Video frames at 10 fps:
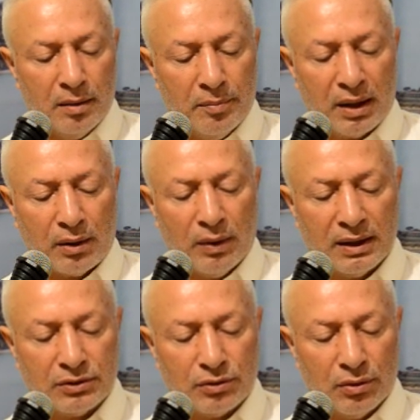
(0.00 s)
Per
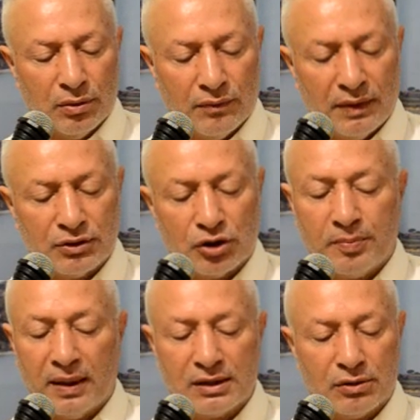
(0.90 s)
questo faccio
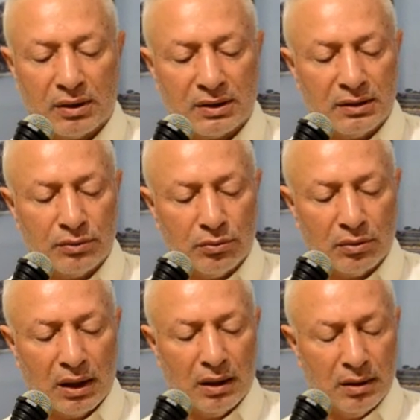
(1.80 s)
spesso la
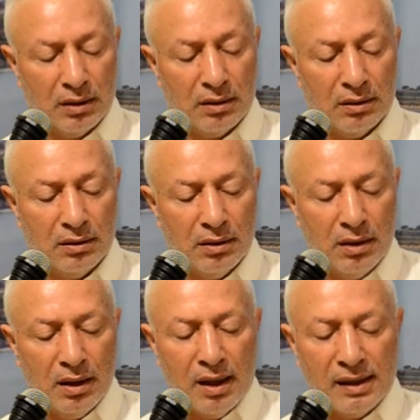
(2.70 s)
tintura.
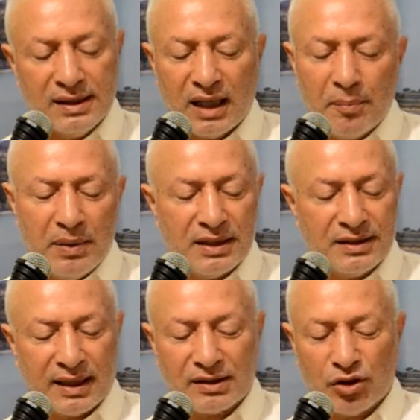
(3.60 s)
Si
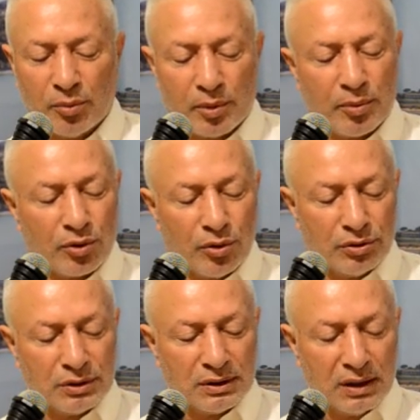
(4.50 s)
capisce che sono proprio
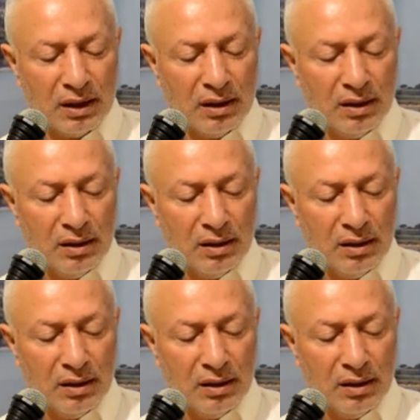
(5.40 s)
grossa,